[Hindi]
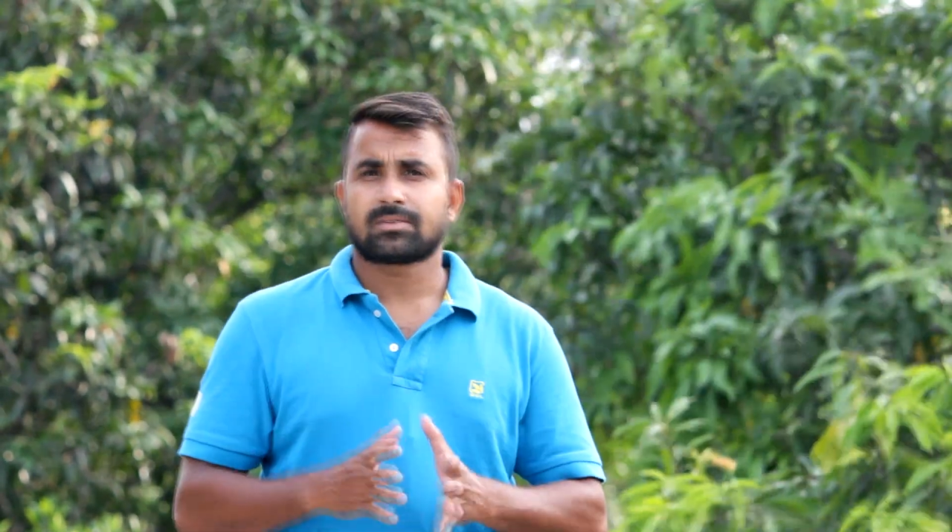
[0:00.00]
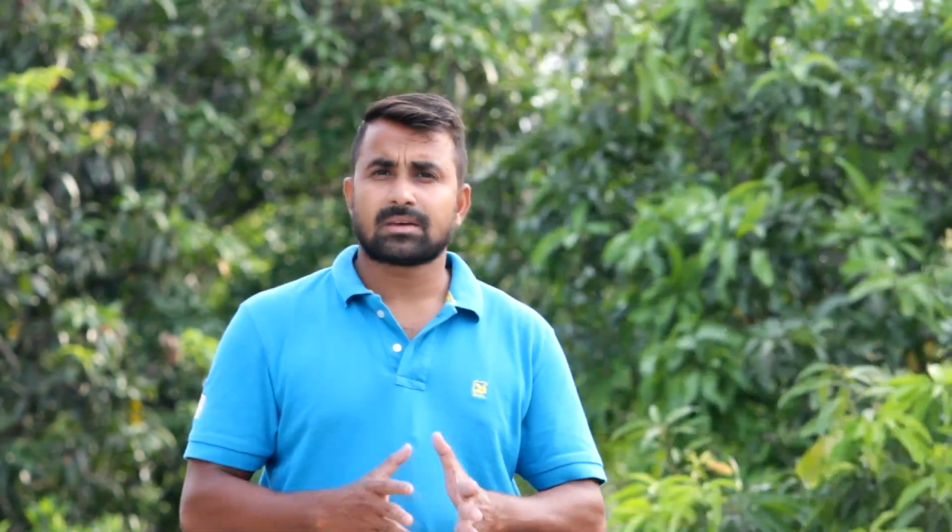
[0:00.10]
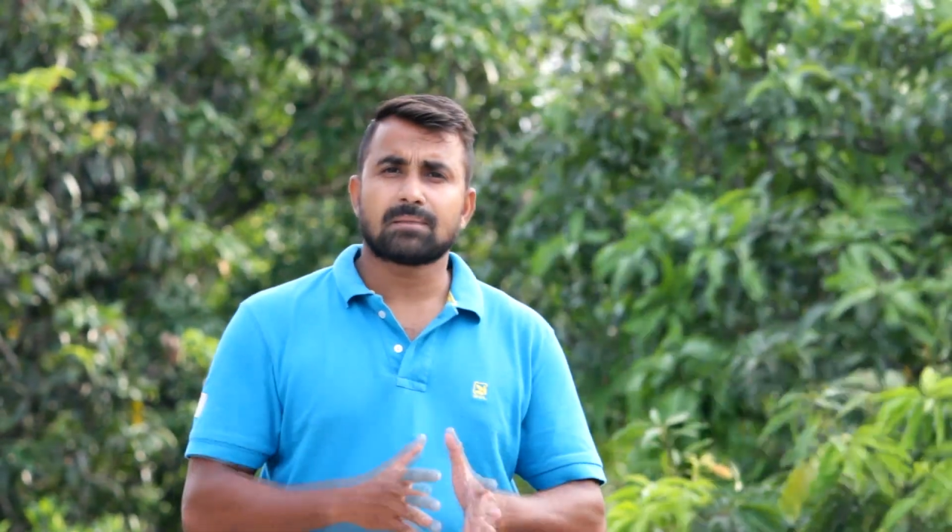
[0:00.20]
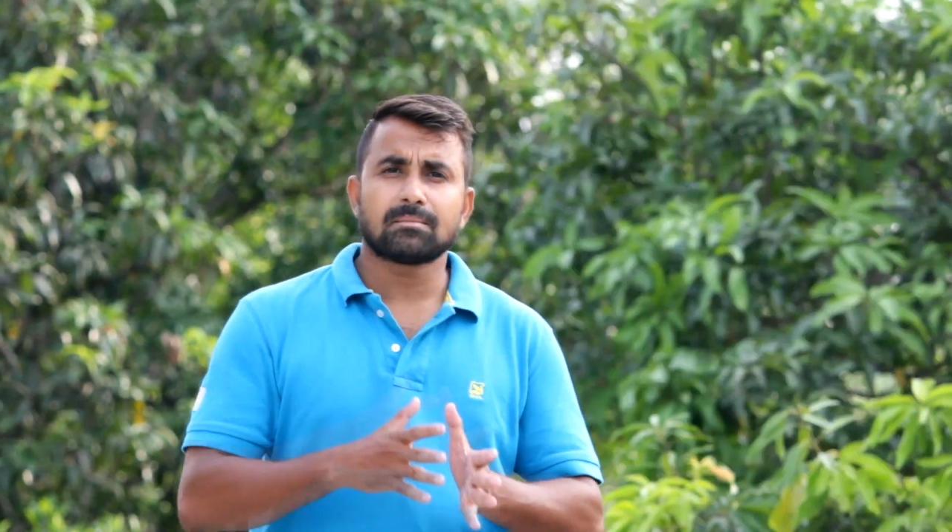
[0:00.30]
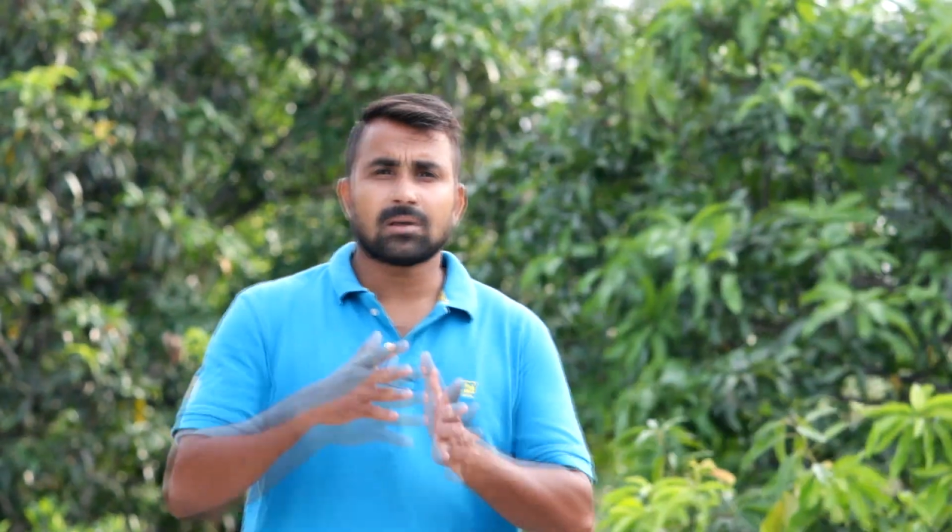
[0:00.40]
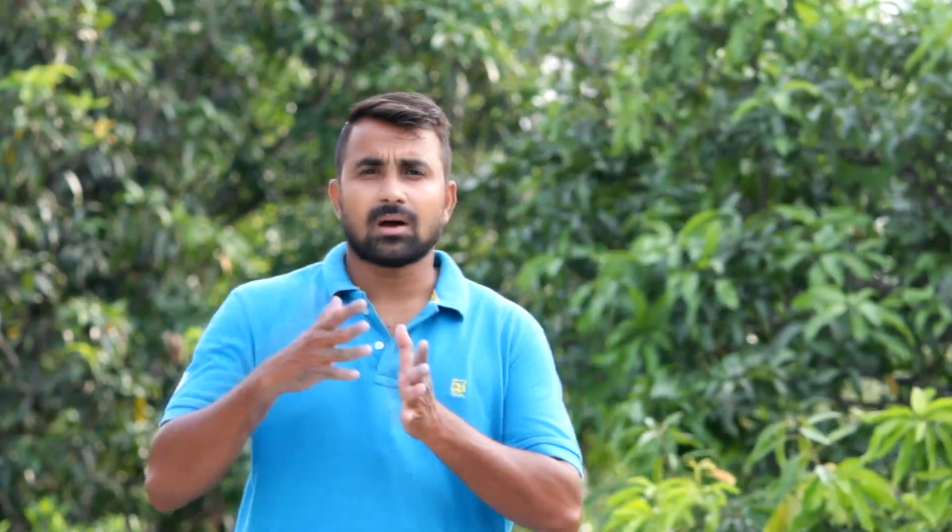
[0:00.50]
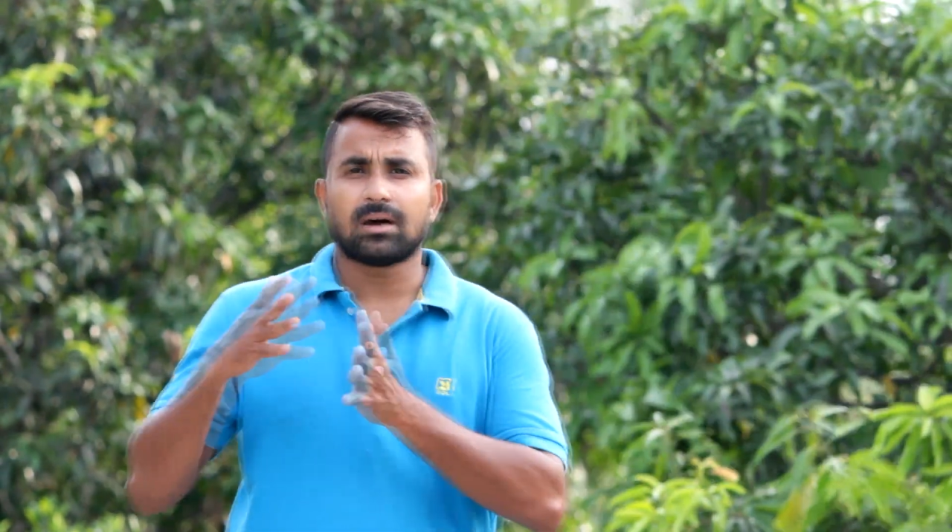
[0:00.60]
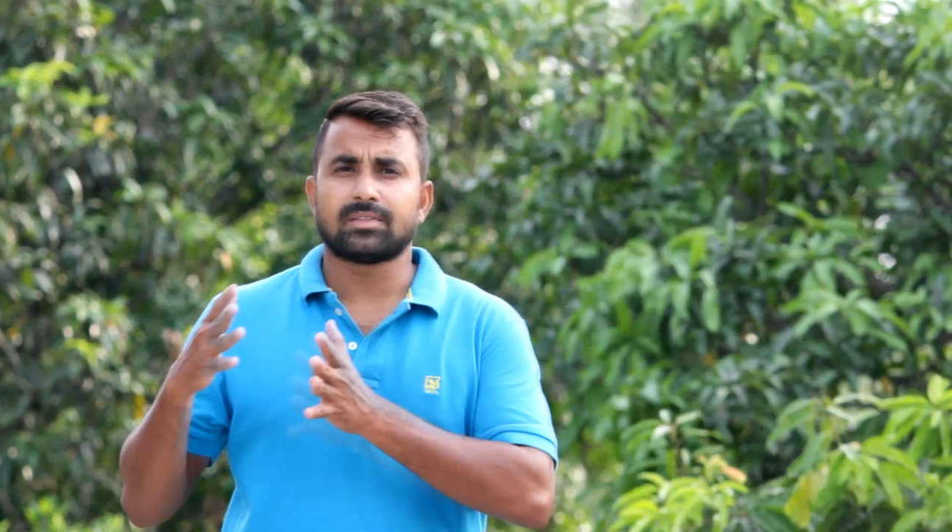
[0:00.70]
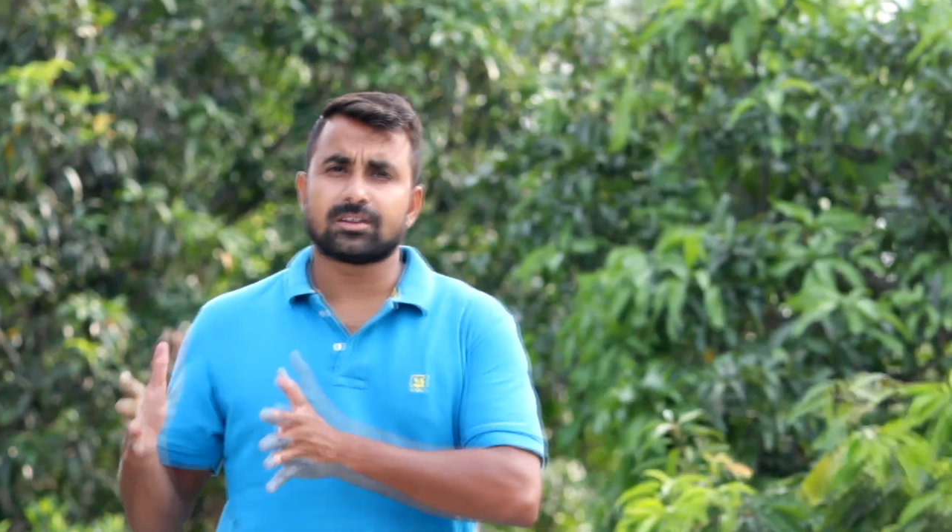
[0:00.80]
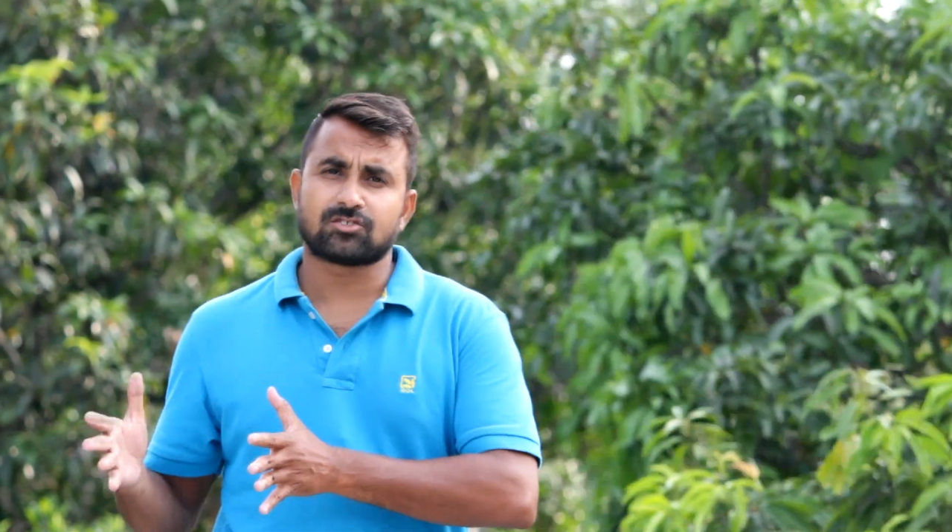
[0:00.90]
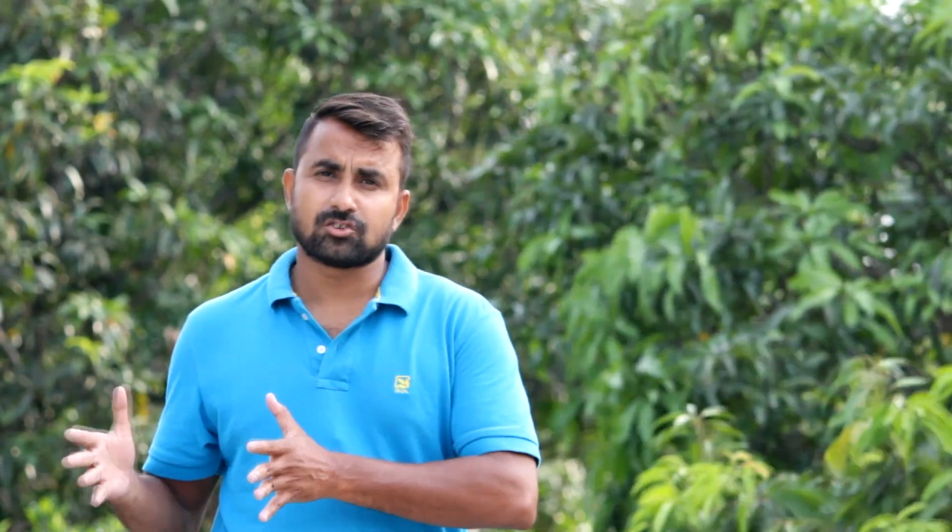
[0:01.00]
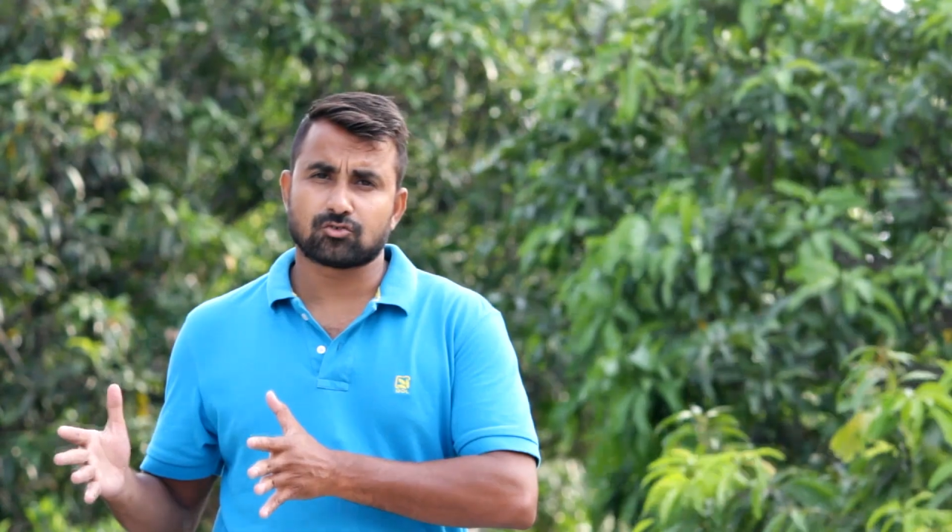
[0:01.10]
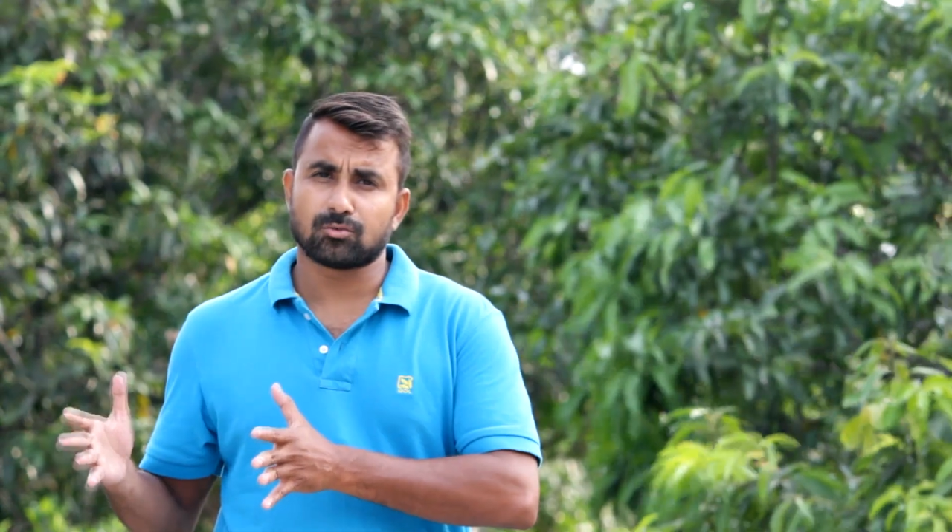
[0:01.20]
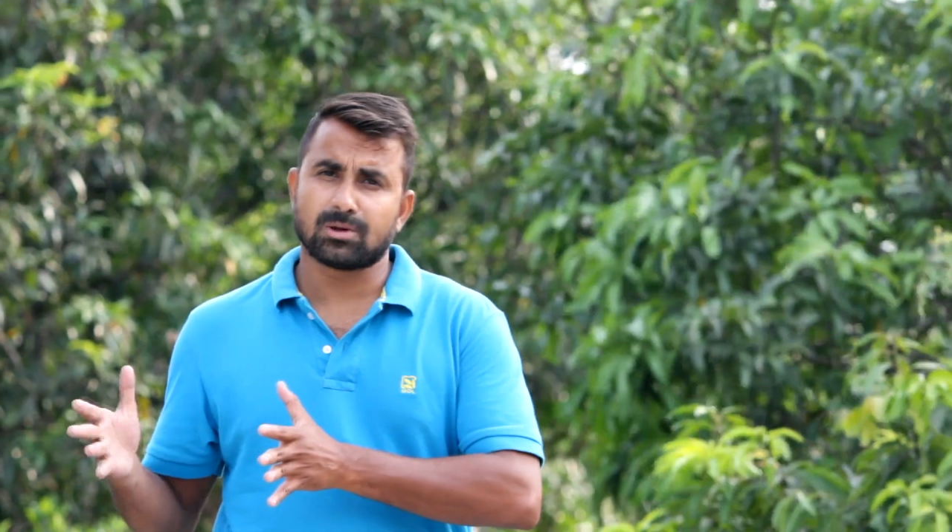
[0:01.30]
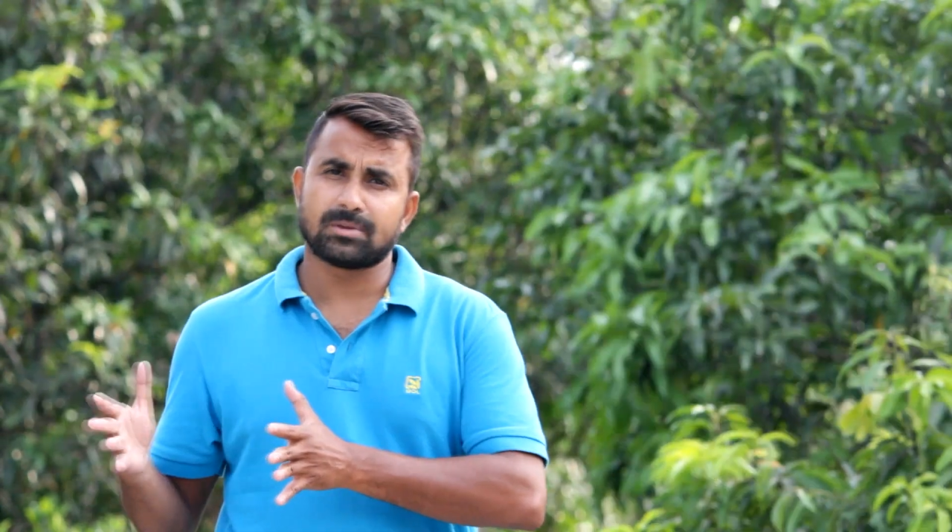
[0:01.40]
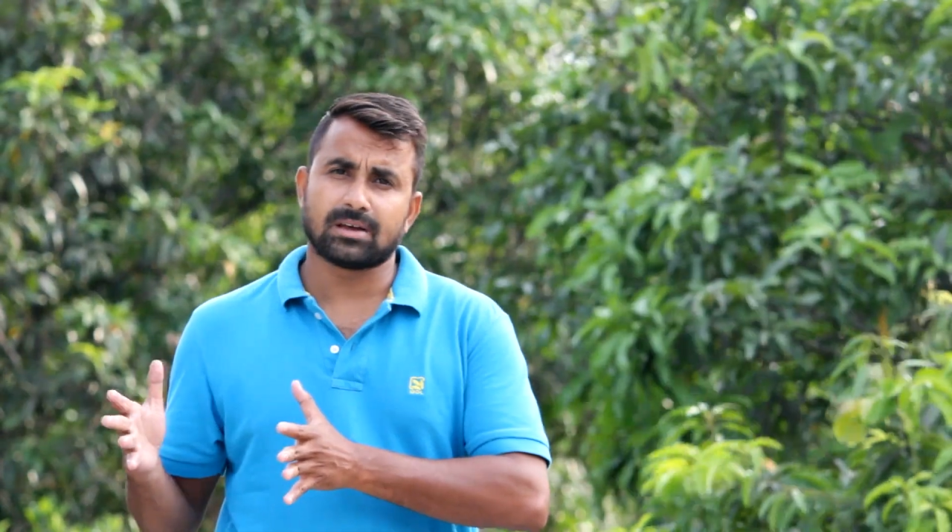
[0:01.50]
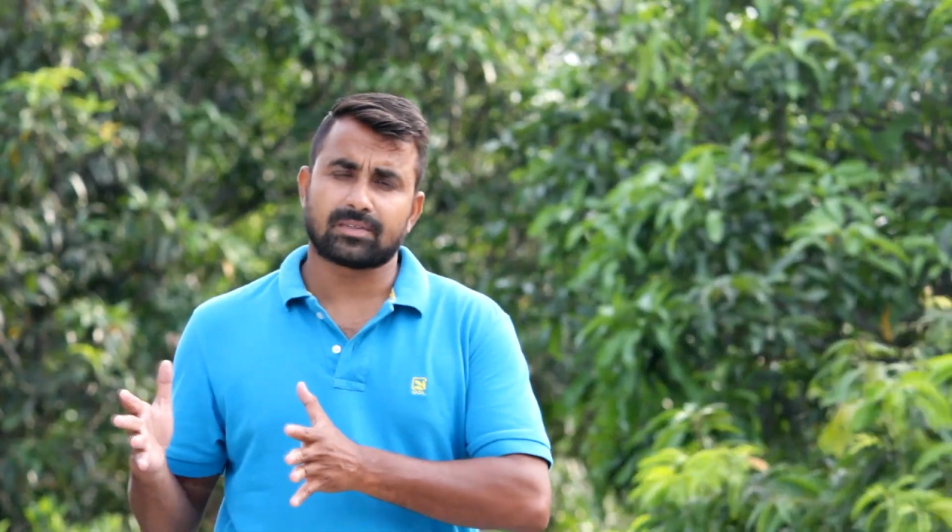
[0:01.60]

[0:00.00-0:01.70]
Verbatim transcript: सेम अदर चीज़ों में भी